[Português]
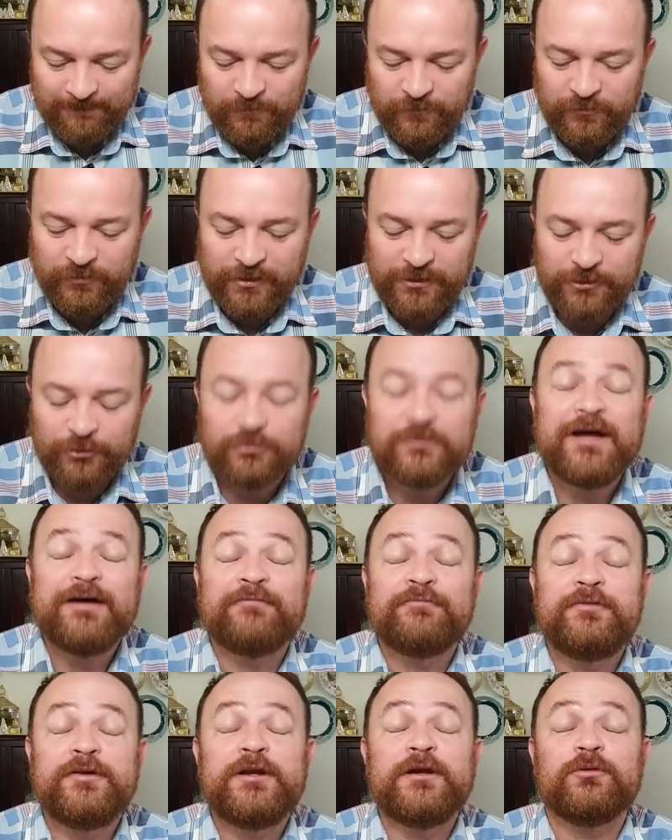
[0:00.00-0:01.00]
feriu
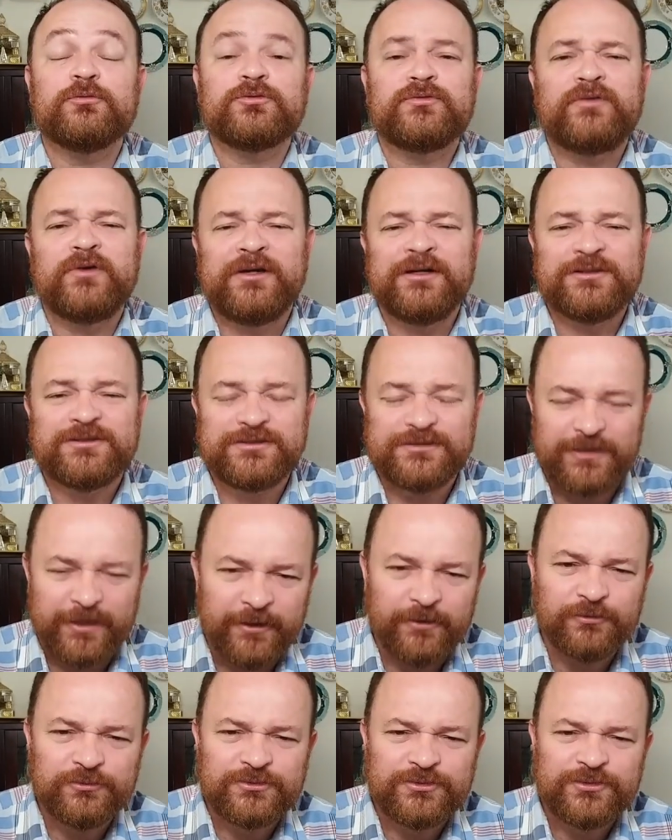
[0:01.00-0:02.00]
Davi aos
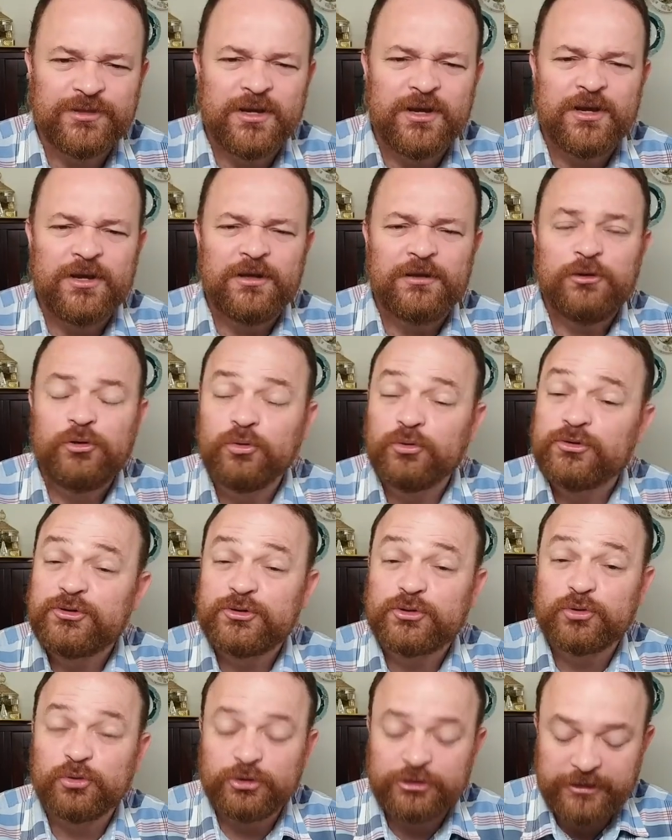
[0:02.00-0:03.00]
filisteus e os
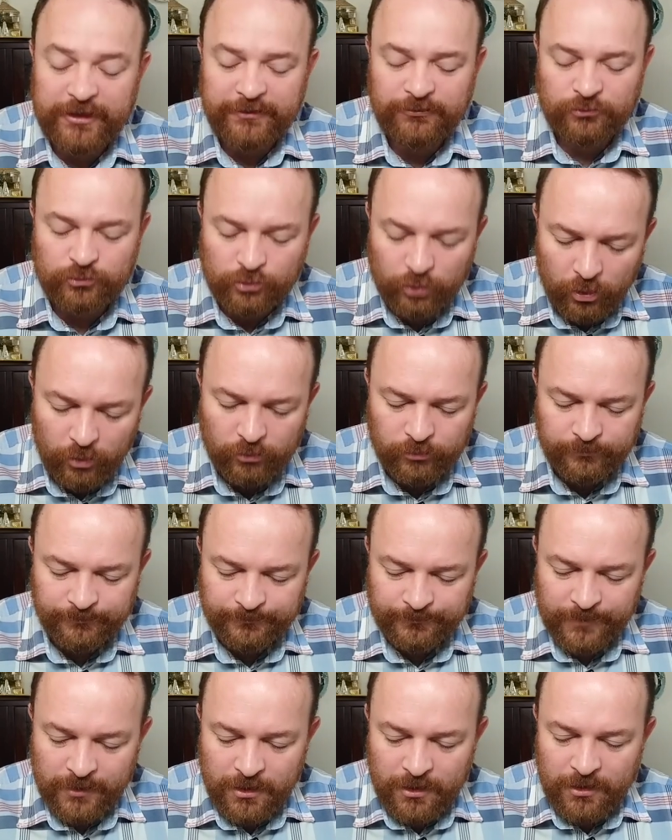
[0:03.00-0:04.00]

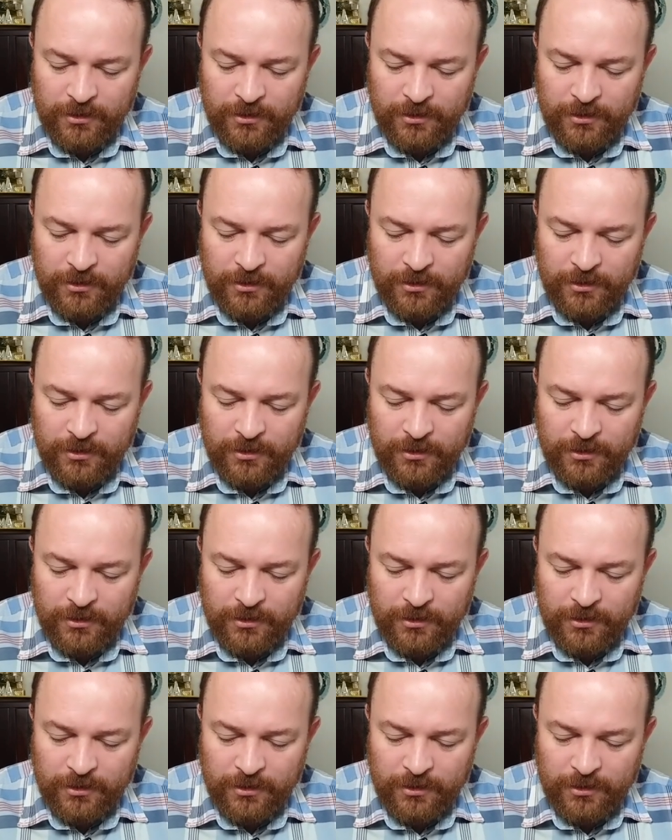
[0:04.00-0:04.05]
sujeitou